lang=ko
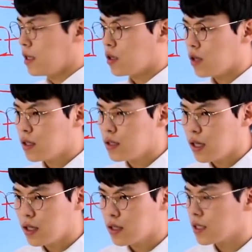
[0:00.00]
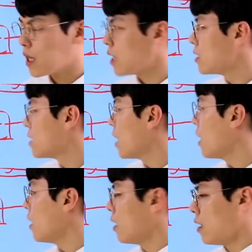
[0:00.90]
인터넷 은행이
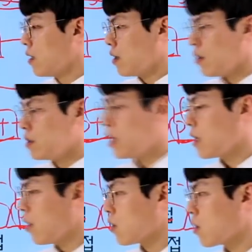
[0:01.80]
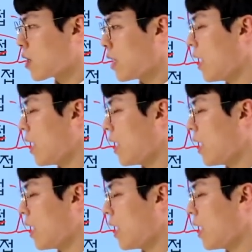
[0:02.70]
등장하는데 은행이 어떻게